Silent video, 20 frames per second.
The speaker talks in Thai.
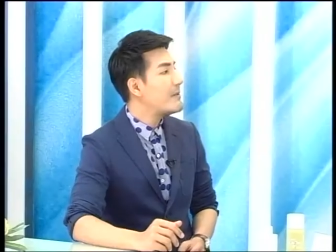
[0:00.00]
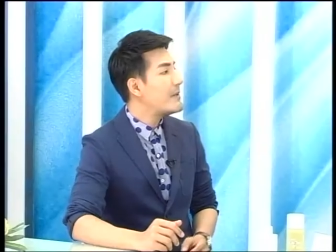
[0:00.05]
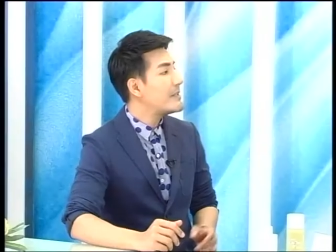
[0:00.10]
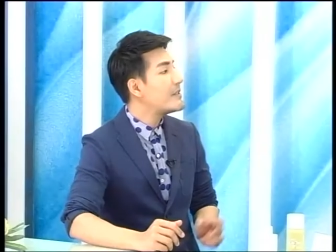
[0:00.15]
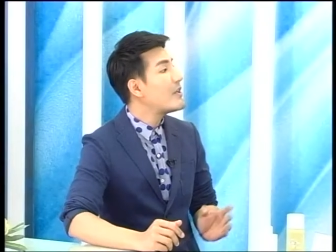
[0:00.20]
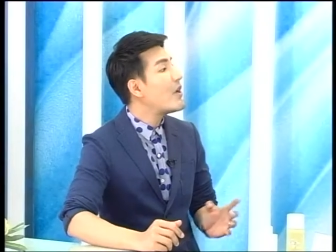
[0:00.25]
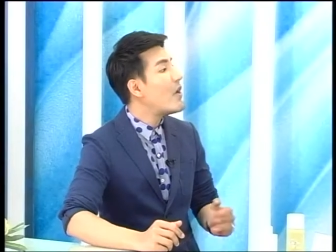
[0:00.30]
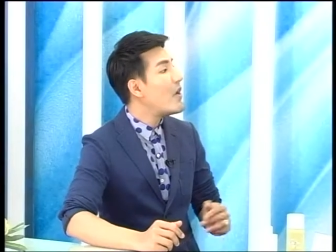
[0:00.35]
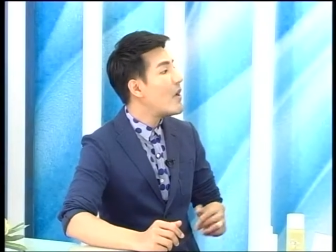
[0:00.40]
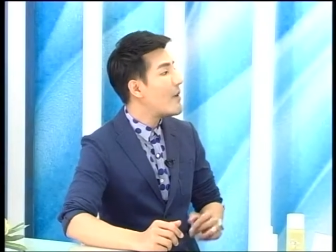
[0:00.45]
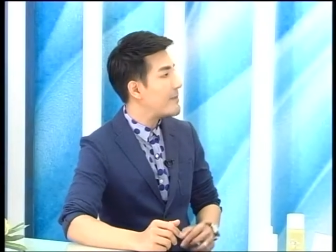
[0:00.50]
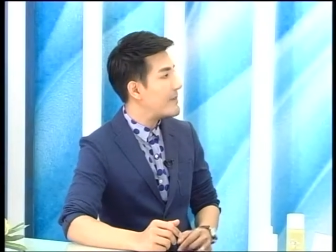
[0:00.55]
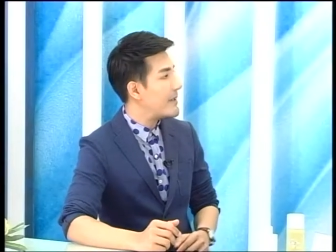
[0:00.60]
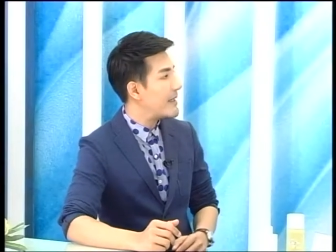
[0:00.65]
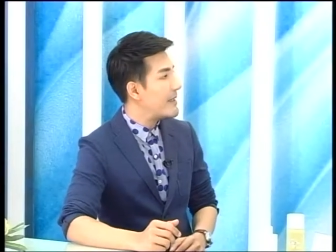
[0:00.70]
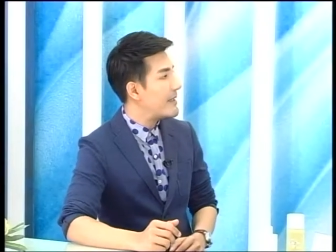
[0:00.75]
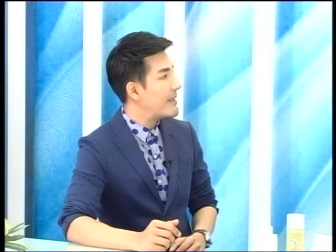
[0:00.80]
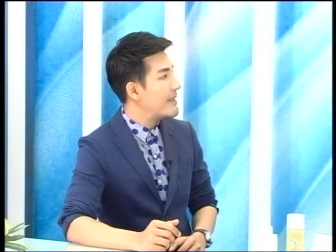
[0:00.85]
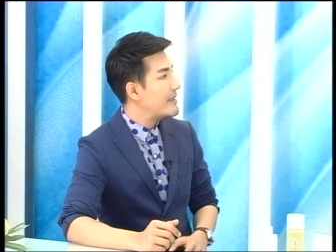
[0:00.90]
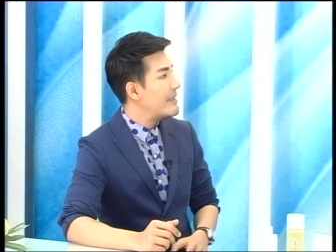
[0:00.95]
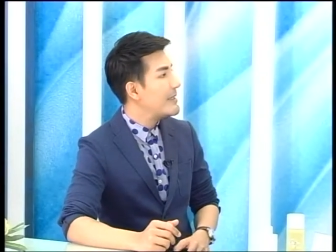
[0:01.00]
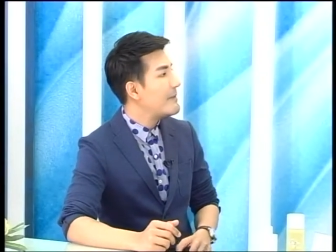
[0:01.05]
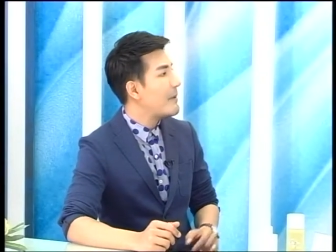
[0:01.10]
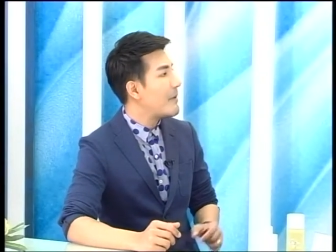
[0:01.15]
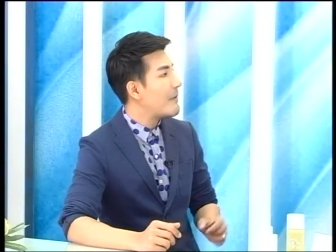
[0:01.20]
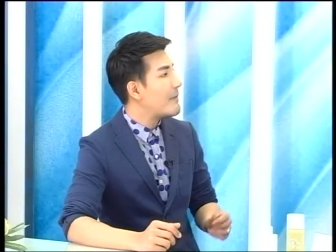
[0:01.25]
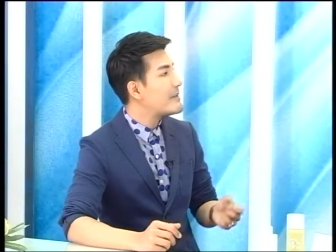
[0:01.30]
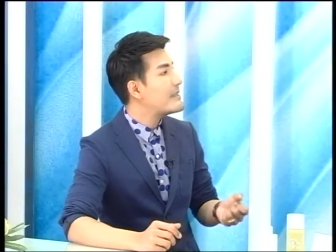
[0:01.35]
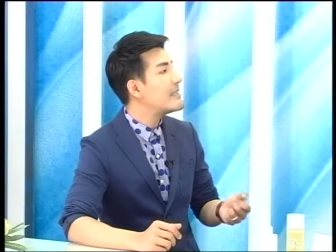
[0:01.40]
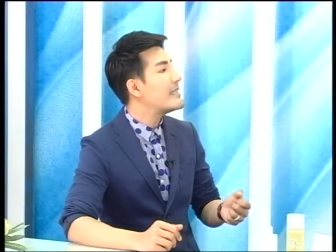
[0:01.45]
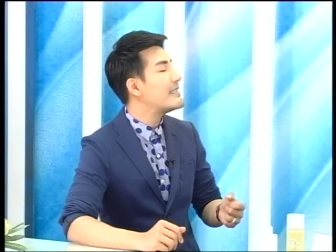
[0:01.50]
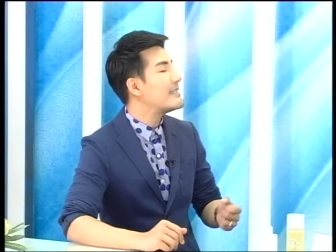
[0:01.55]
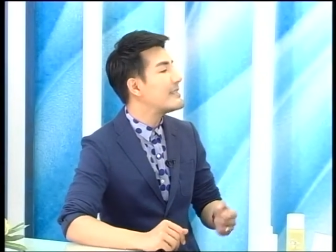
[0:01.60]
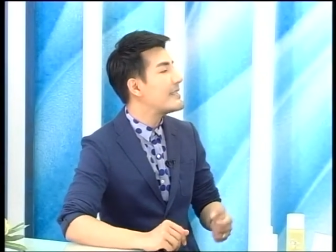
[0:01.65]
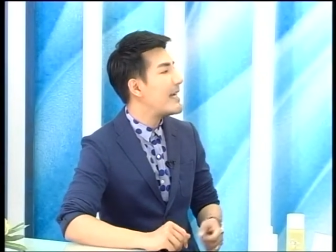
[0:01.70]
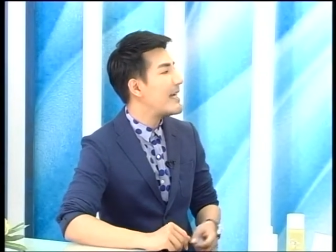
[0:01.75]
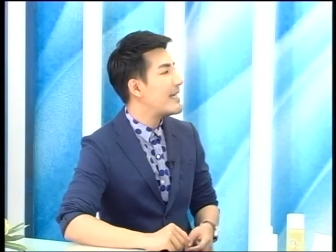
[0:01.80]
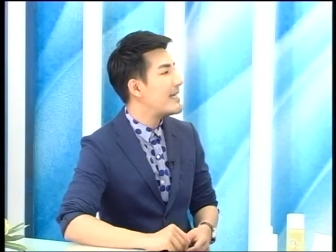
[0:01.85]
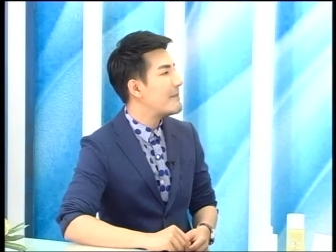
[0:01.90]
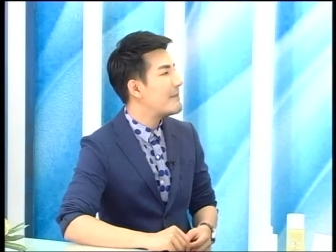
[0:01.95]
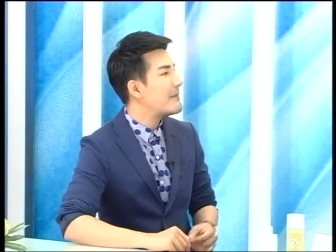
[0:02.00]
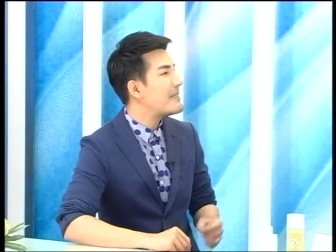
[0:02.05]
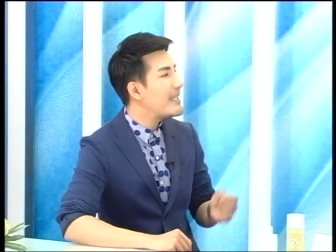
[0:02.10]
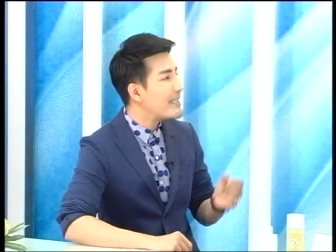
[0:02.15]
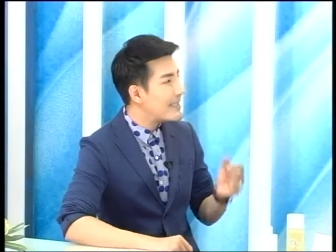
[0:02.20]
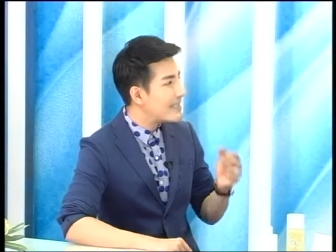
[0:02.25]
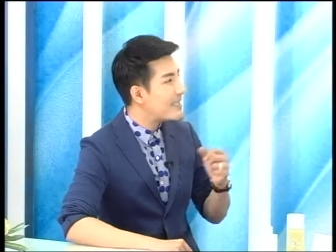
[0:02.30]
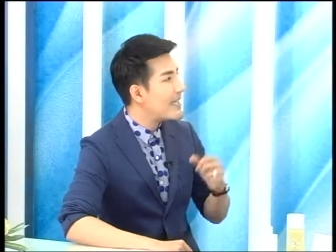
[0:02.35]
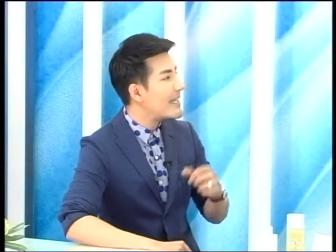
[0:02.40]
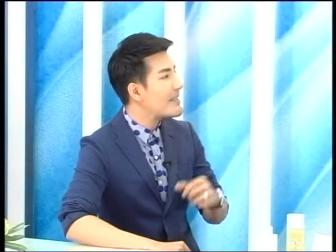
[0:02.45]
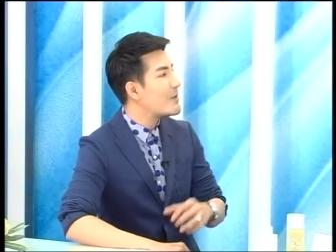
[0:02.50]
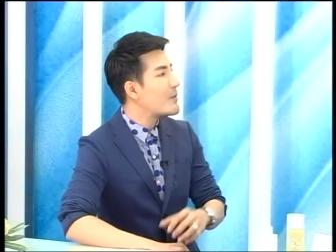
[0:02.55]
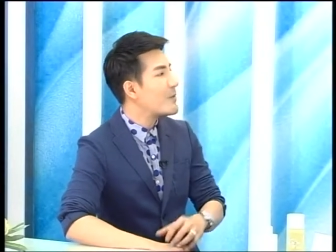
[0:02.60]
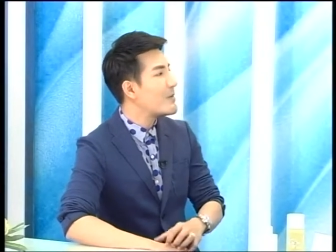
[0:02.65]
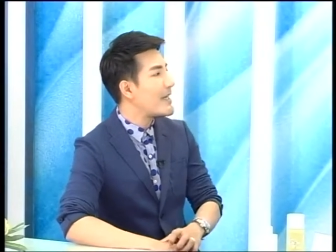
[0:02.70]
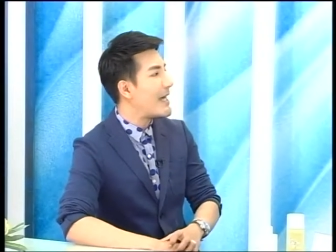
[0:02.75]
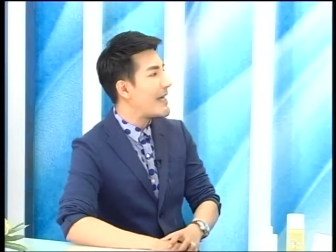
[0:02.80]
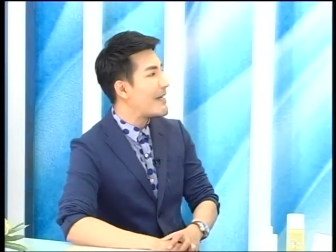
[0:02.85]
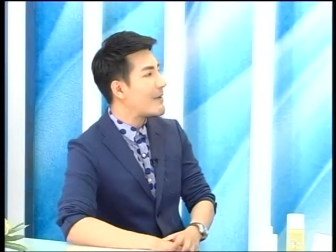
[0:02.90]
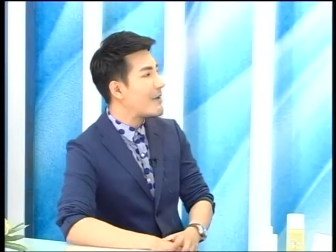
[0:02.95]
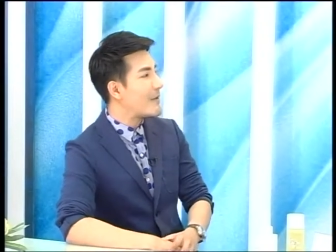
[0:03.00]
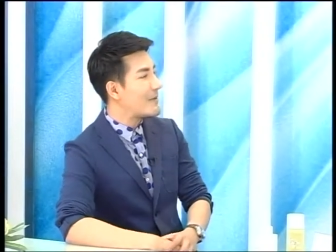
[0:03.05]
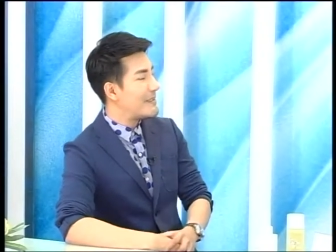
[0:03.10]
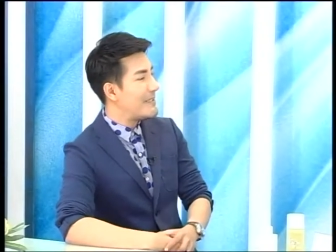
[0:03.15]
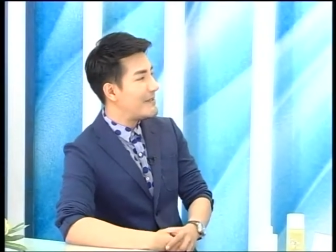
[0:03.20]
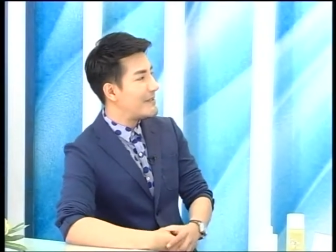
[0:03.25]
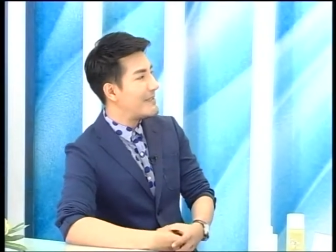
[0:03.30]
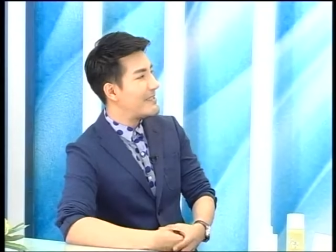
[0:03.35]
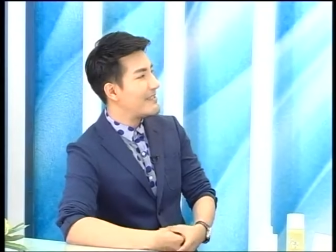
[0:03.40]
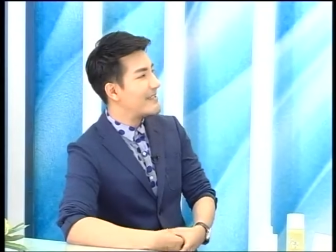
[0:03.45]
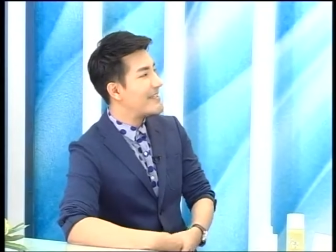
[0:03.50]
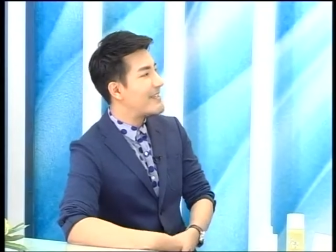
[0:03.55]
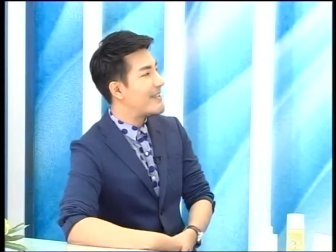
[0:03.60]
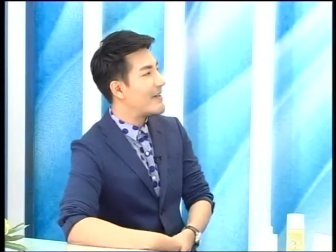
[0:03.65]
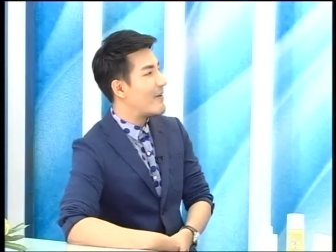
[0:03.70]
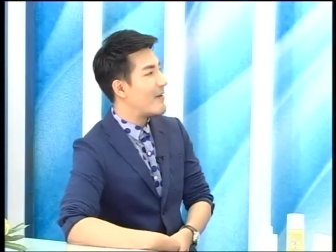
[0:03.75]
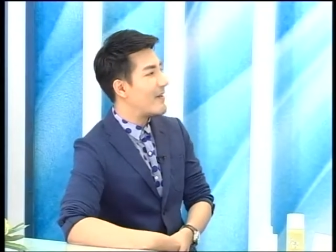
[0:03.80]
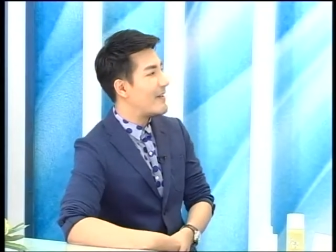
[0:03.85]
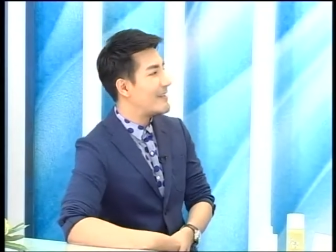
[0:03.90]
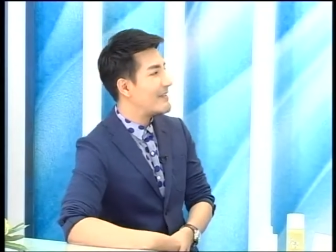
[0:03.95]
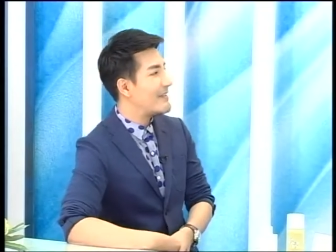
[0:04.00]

เวยชอบเนี่ยที่บอกว่าติดใจติดใจตรงไหนของ Deep Cleansing Oil